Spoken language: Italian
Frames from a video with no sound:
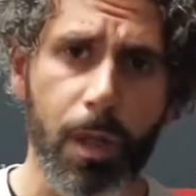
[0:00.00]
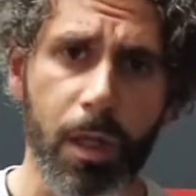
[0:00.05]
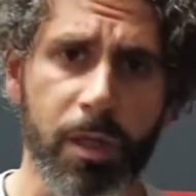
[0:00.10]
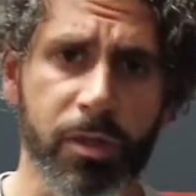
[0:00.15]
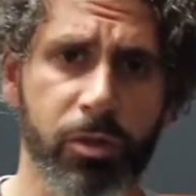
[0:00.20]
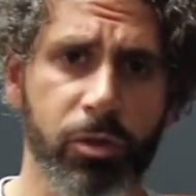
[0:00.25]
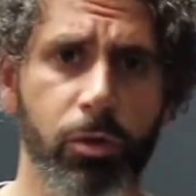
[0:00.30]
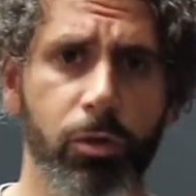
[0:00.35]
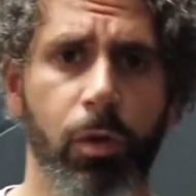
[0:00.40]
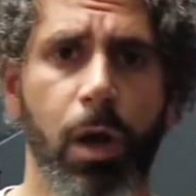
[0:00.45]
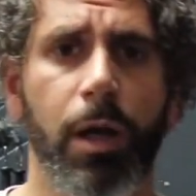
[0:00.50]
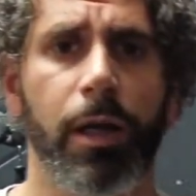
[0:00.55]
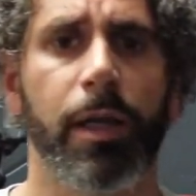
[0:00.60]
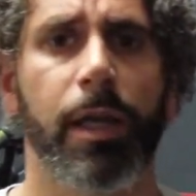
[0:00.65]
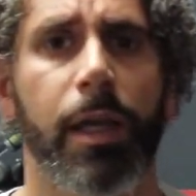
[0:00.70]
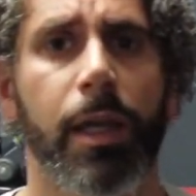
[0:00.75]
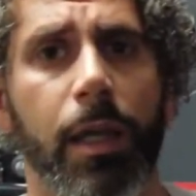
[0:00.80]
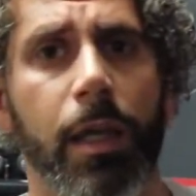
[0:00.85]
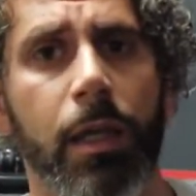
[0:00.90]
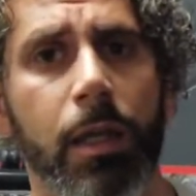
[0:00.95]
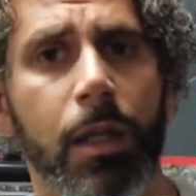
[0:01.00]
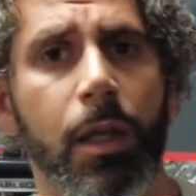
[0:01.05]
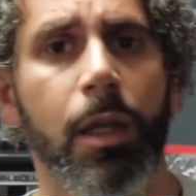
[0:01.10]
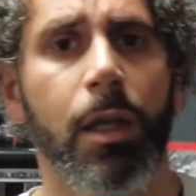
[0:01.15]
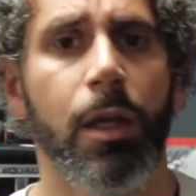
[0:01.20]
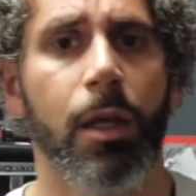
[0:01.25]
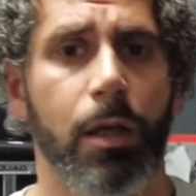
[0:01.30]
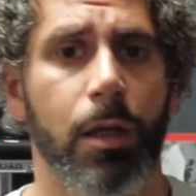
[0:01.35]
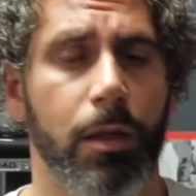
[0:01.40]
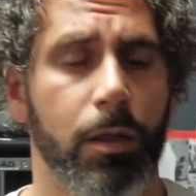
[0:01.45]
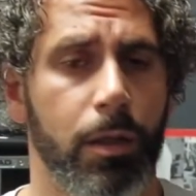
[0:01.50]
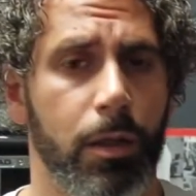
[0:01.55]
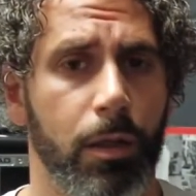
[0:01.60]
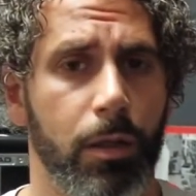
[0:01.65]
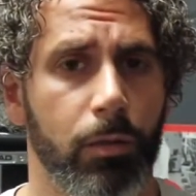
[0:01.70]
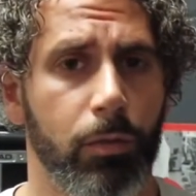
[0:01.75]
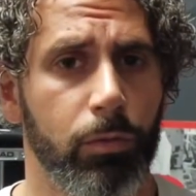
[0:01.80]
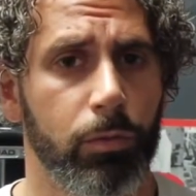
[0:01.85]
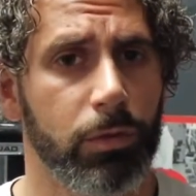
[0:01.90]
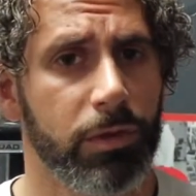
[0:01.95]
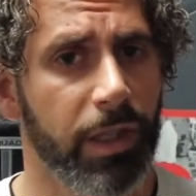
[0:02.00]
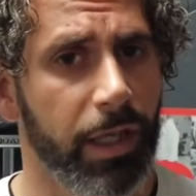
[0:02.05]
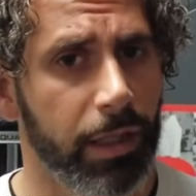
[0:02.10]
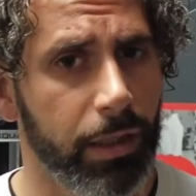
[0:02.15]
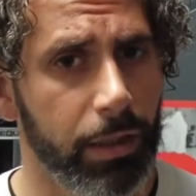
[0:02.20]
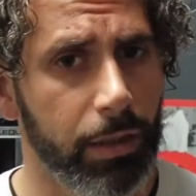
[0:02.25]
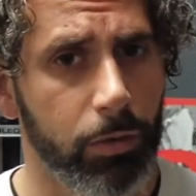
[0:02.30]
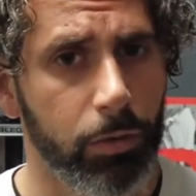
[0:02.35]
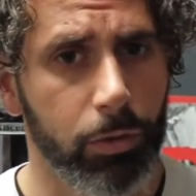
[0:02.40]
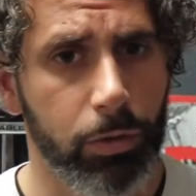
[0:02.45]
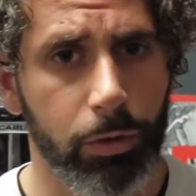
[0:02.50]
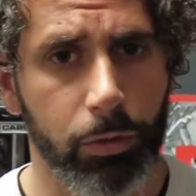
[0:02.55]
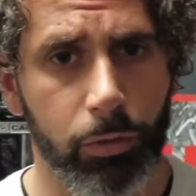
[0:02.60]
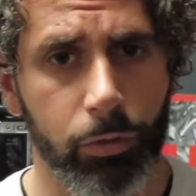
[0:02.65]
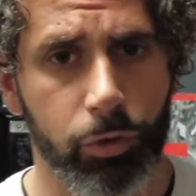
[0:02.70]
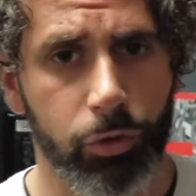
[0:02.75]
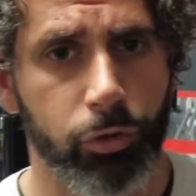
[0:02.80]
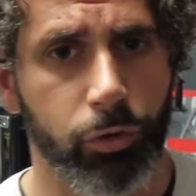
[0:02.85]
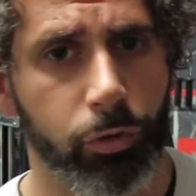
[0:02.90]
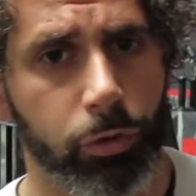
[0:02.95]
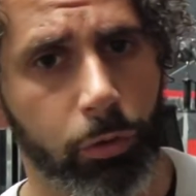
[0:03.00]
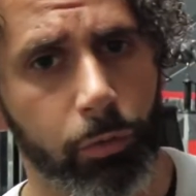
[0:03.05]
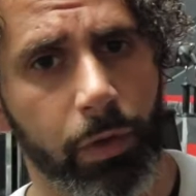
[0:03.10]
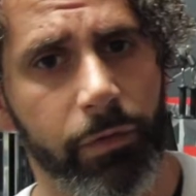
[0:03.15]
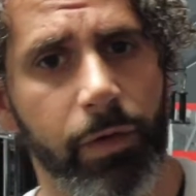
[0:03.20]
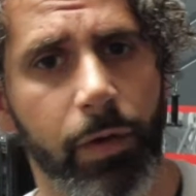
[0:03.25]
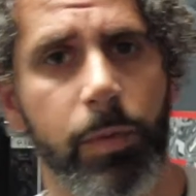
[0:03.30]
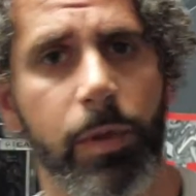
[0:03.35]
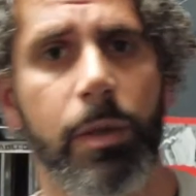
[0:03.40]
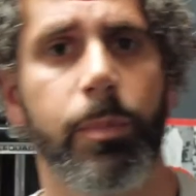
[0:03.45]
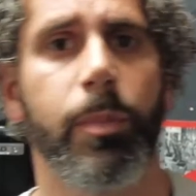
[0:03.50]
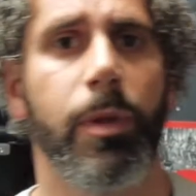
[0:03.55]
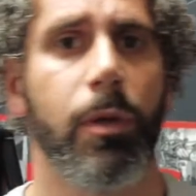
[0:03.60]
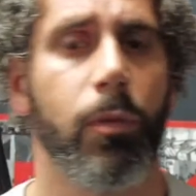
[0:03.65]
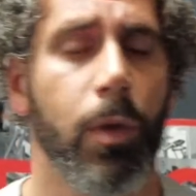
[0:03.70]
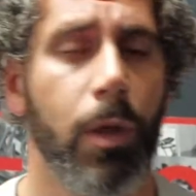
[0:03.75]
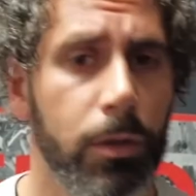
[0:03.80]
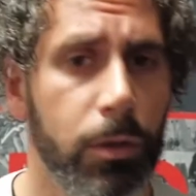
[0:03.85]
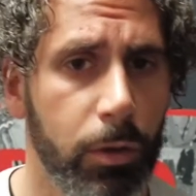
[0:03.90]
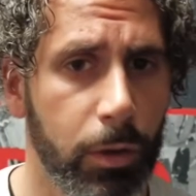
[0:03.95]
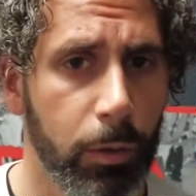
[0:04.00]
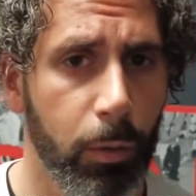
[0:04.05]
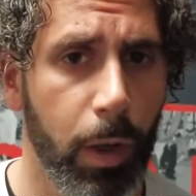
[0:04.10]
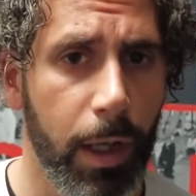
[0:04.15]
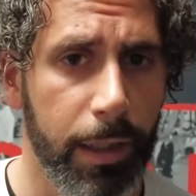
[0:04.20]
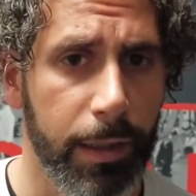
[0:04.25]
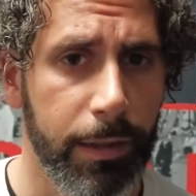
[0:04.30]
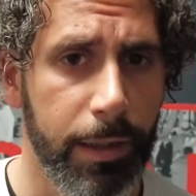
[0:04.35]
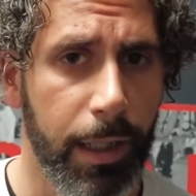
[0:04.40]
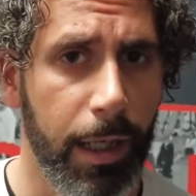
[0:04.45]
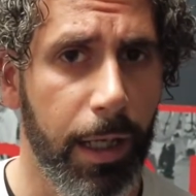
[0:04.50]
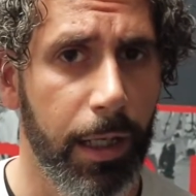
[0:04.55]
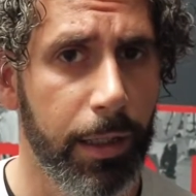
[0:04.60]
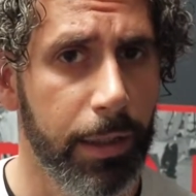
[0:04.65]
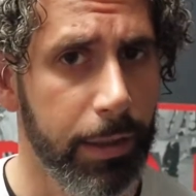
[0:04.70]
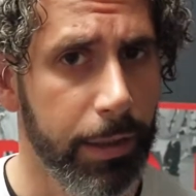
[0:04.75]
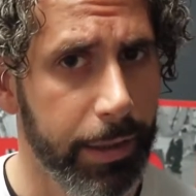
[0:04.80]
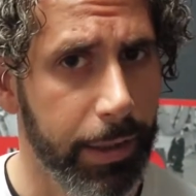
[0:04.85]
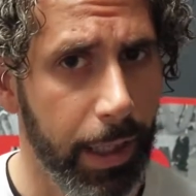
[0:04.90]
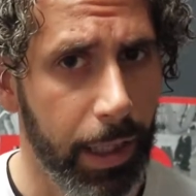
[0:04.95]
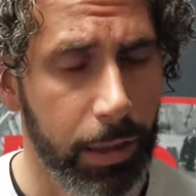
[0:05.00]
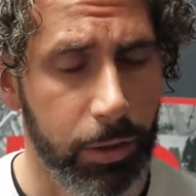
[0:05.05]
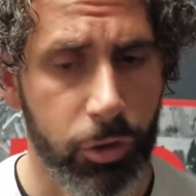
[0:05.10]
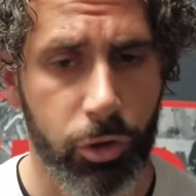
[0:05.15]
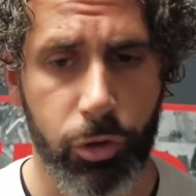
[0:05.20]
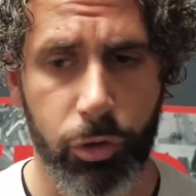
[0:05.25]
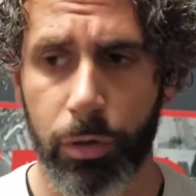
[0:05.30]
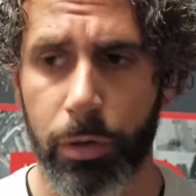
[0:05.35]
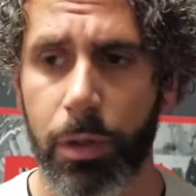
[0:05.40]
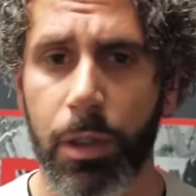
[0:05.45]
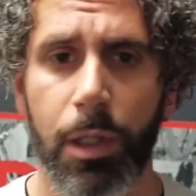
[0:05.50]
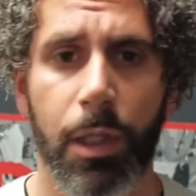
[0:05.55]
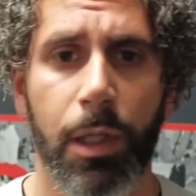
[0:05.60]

Sono anche eh, un tecnico riconosciuto UEFA B per quanto riguarda il calcio.